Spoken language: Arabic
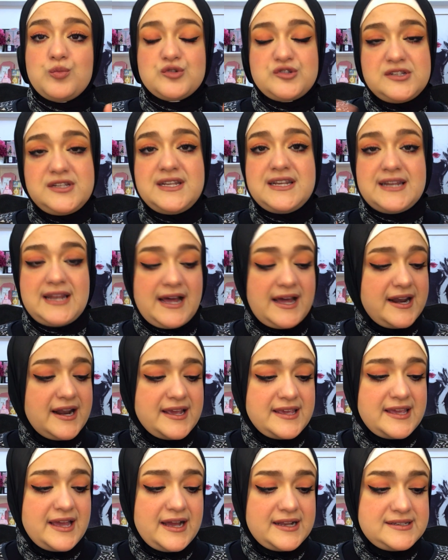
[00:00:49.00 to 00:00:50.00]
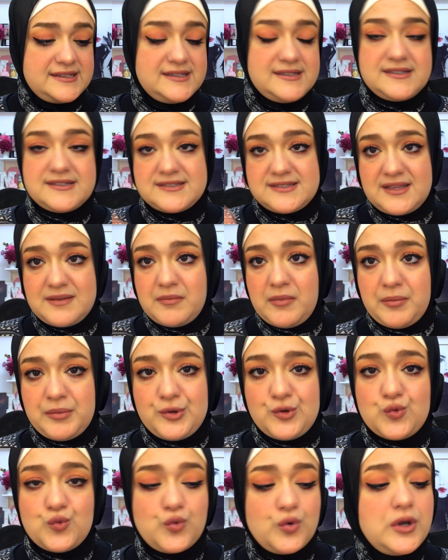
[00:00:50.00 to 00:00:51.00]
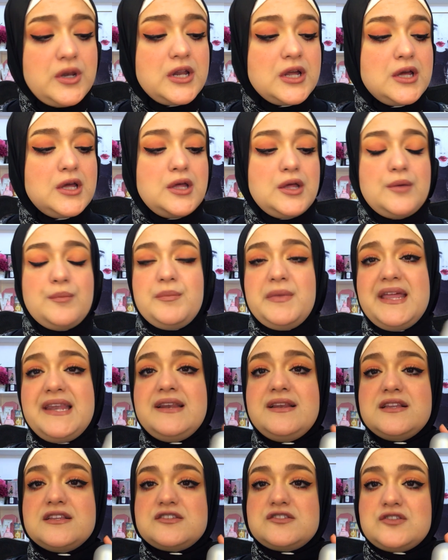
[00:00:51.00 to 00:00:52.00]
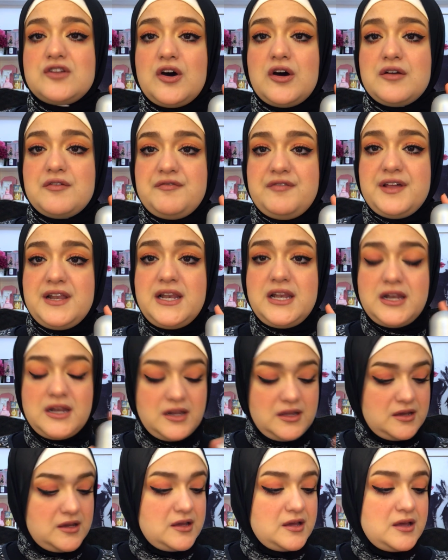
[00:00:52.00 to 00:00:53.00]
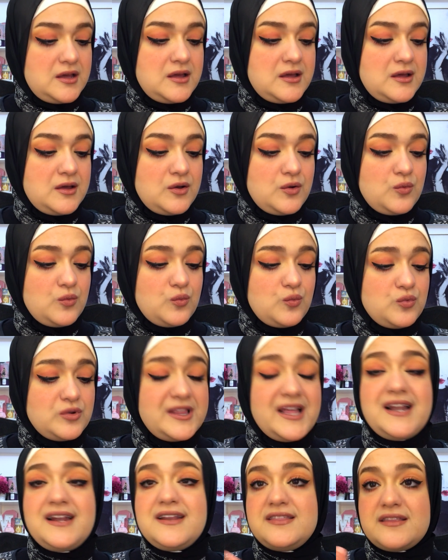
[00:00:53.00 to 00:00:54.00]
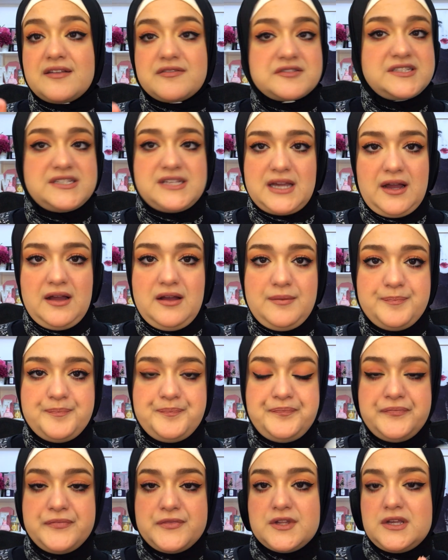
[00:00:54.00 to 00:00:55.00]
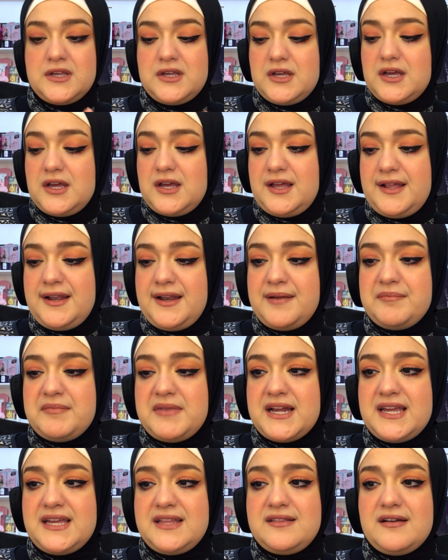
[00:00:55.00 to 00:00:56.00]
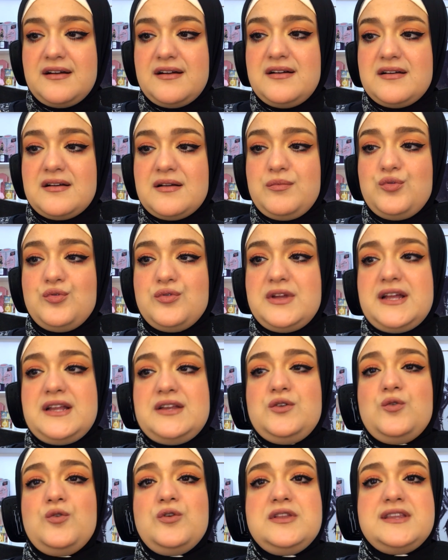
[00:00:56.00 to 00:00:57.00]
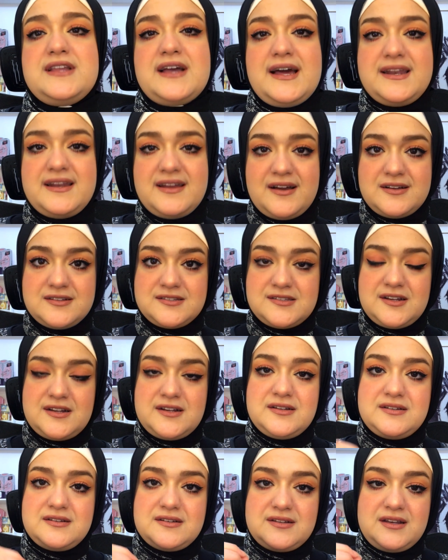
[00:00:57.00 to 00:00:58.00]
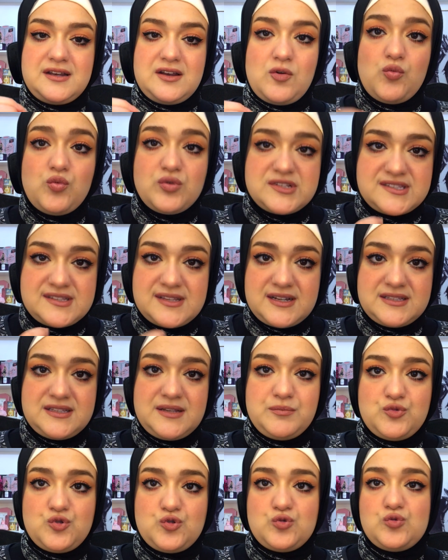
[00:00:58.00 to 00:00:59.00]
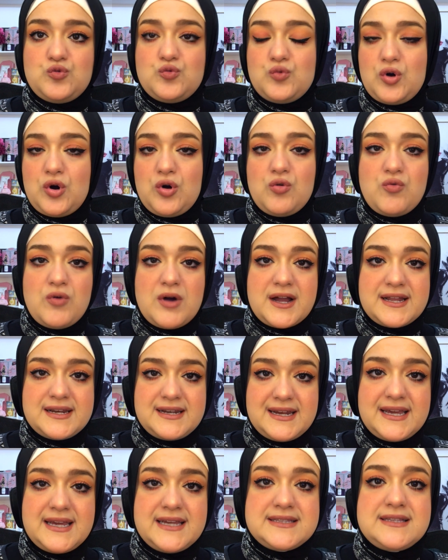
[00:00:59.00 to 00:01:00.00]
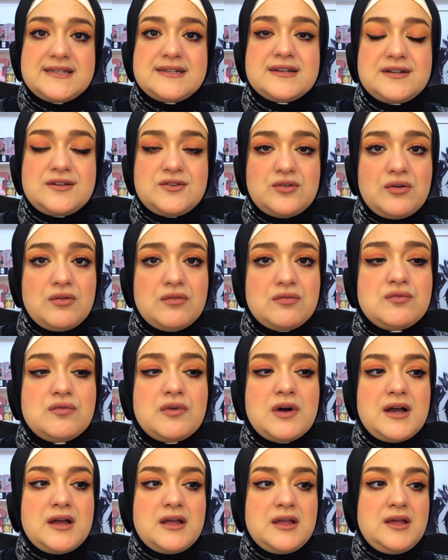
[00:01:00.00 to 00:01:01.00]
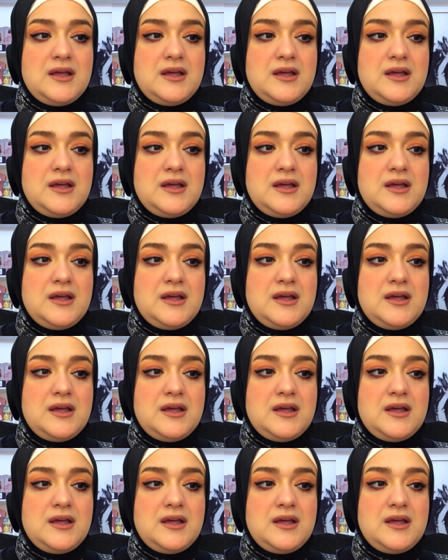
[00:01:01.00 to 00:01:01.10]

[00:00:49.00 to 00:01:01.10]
مزيل العرق يعني زي ما بنقول من ستارفيل آه، وده للتفتيح آه، لما جيت اجربه يعني قلت انا اصلا لو استخدمته وهو كان قادر ان هو